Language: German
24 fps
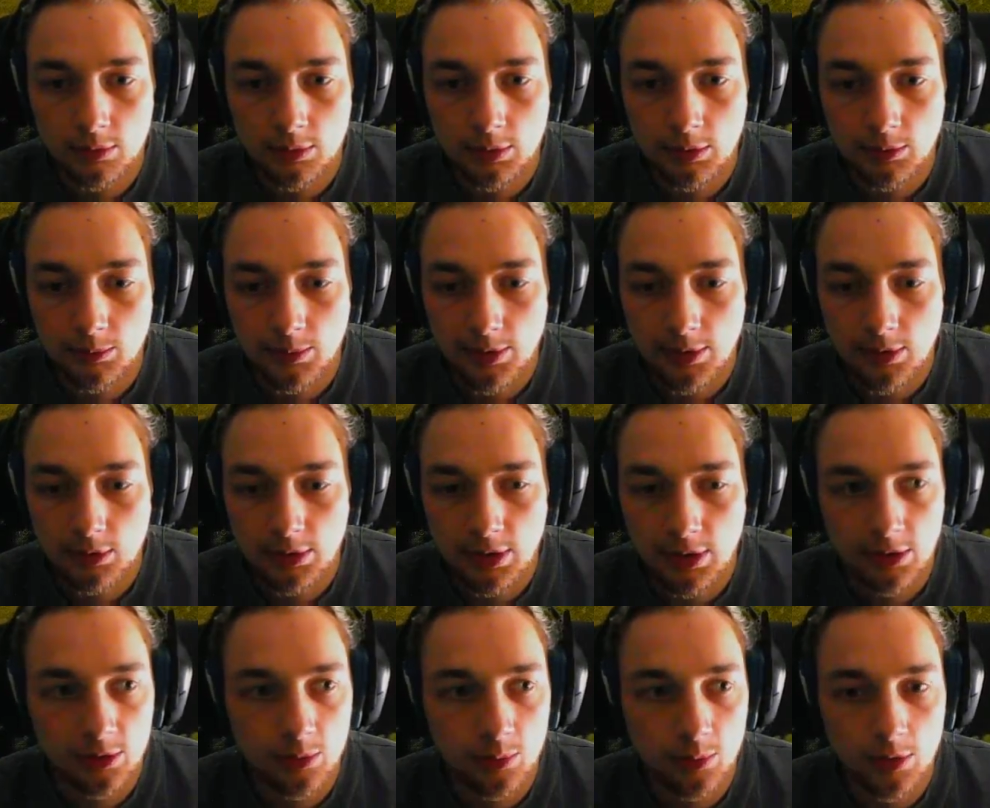Das wäre noch
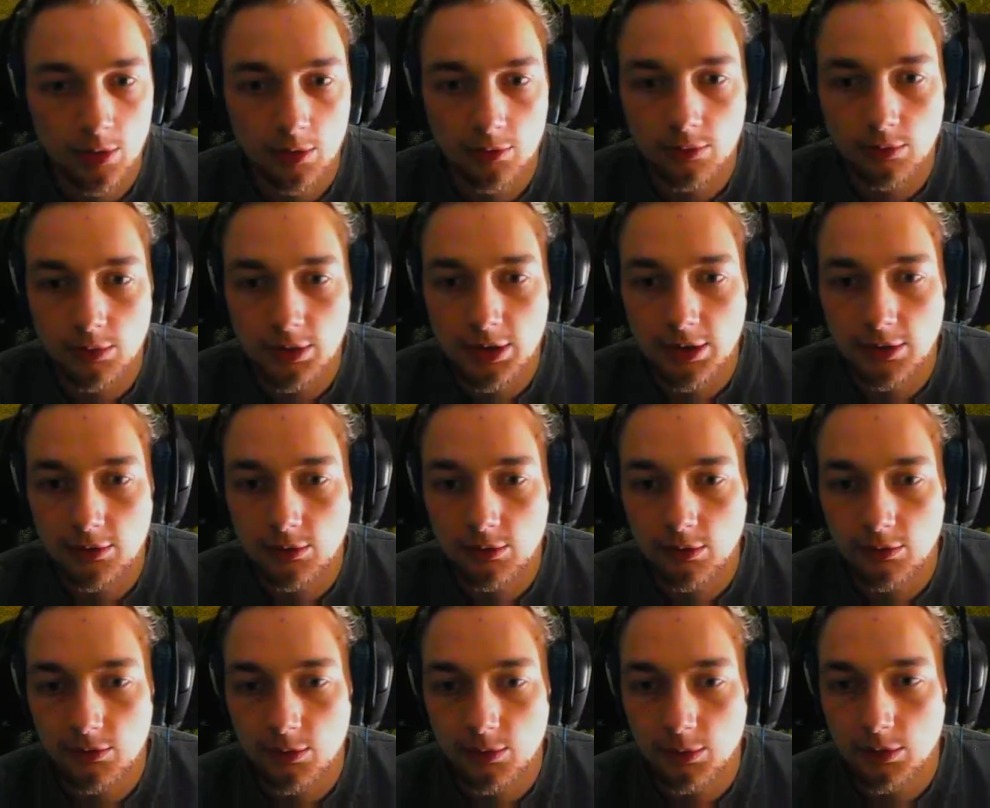eine andere Pausung. Nee, das
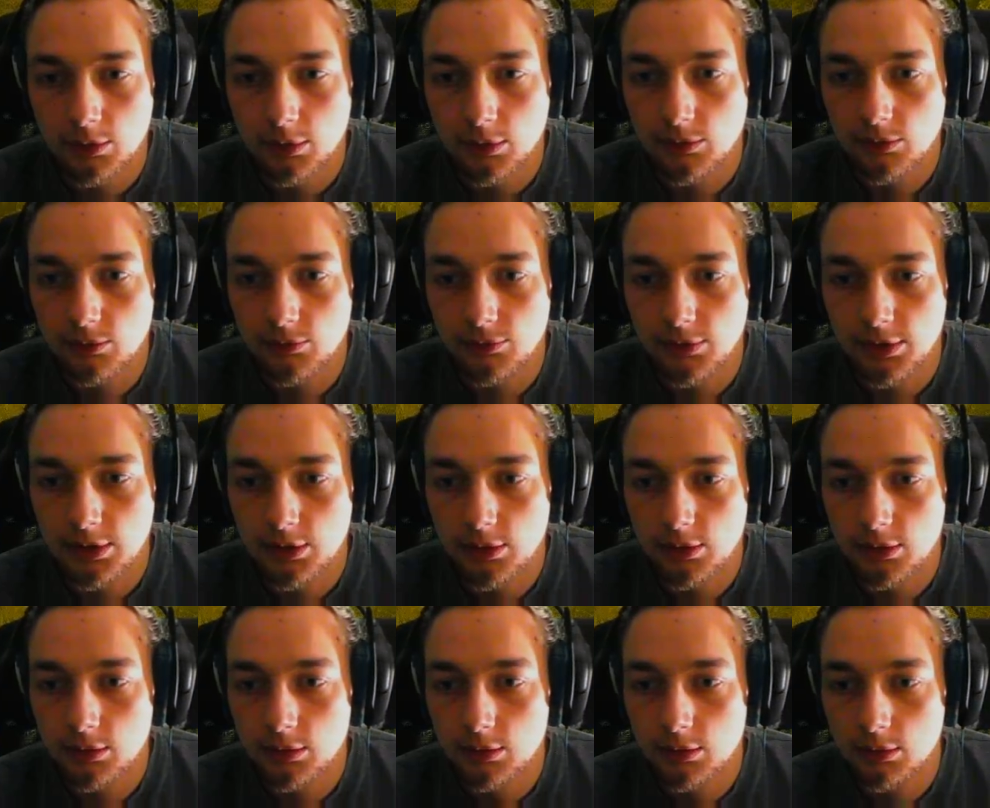kostet aber doch zu
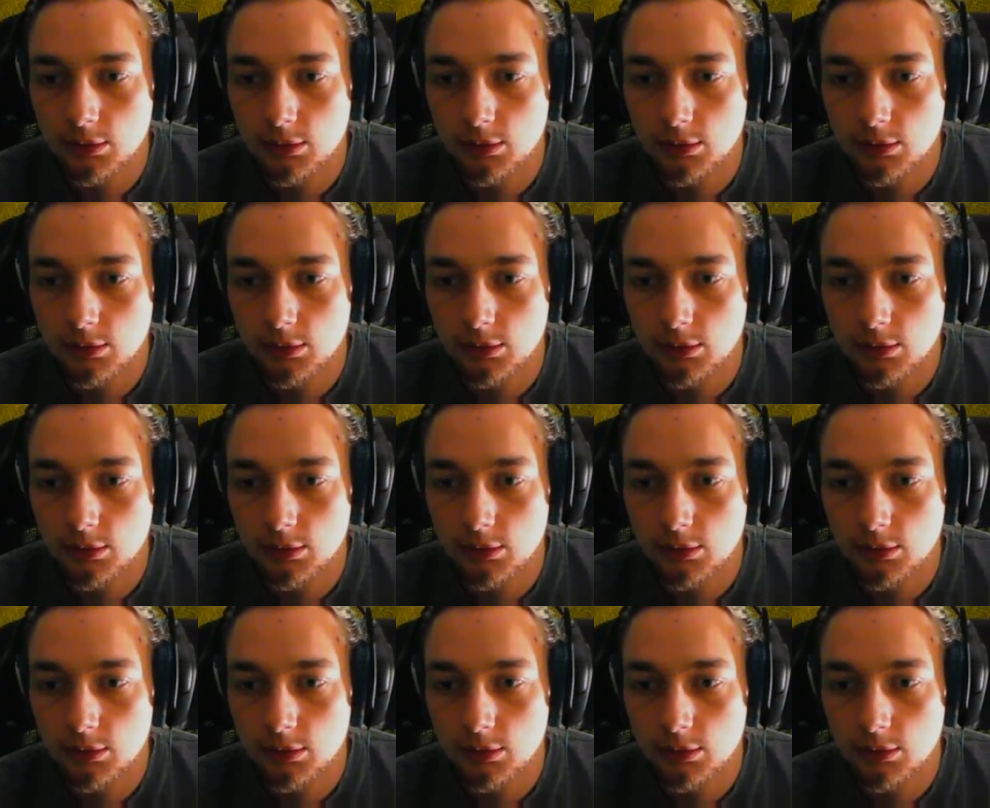viel.